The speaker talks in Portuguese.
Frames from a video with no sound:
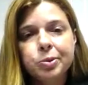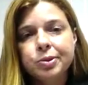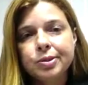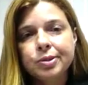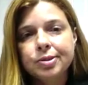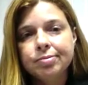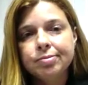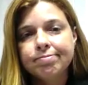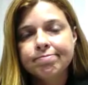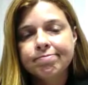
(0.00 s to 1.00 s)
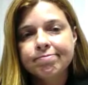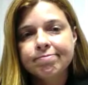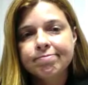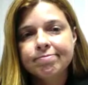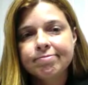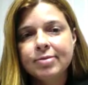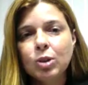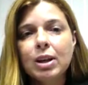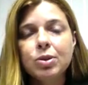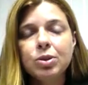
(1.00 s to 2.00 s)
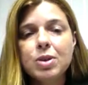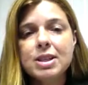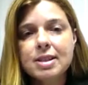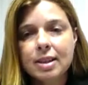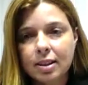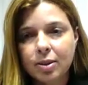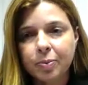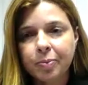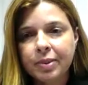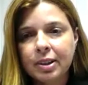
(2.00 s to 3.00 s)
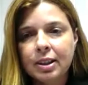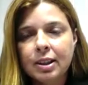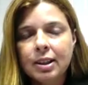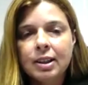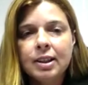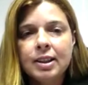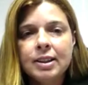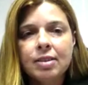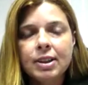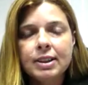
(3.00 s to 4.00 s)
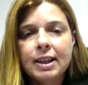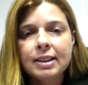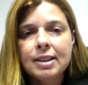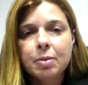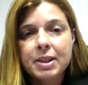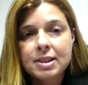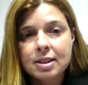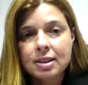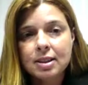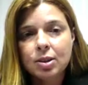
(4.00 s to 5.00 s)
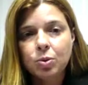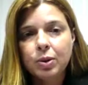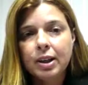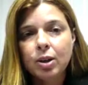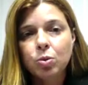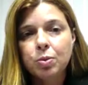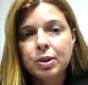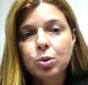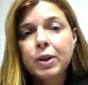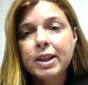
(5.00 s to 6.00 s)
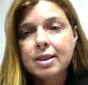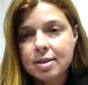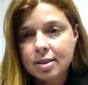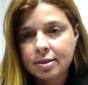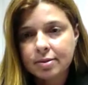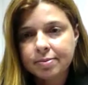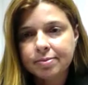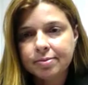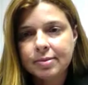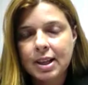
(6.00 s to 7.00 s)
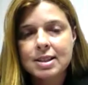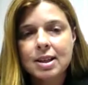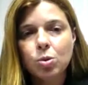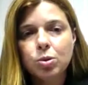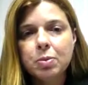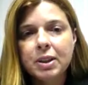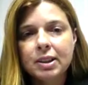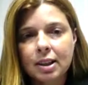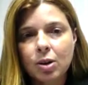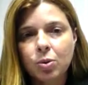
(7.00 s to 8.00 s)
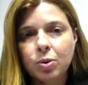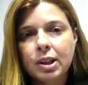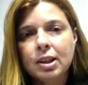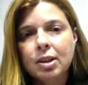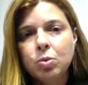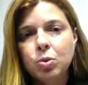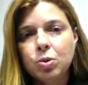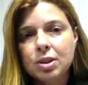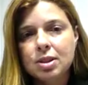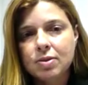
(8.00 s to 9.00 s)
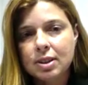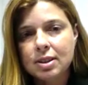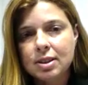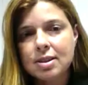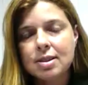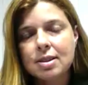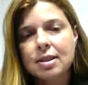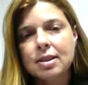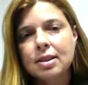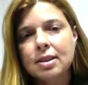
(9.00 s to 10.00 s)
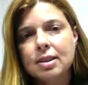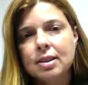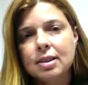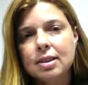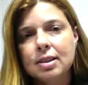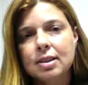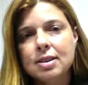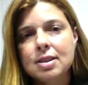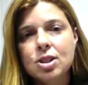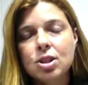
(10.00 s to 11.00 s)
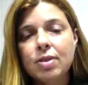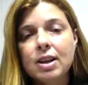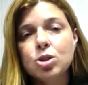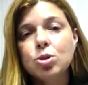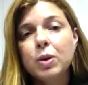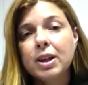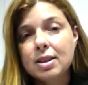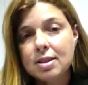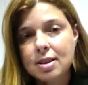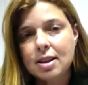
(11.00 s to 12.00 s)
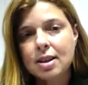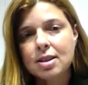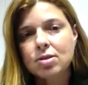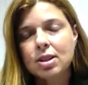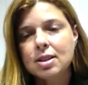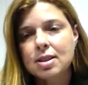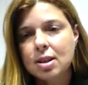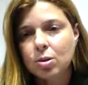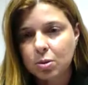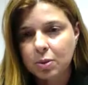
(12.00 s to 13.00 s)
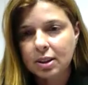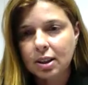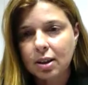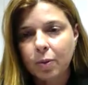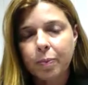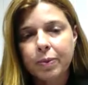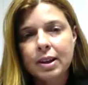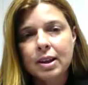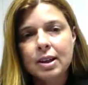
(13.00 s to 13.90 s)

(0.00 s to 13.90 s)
como um... não levam é tão a sério. E na verdade, depressão é uma doença. A saúde mental, muitas vezes, é... existem várias doenças relacionadas à saúde mental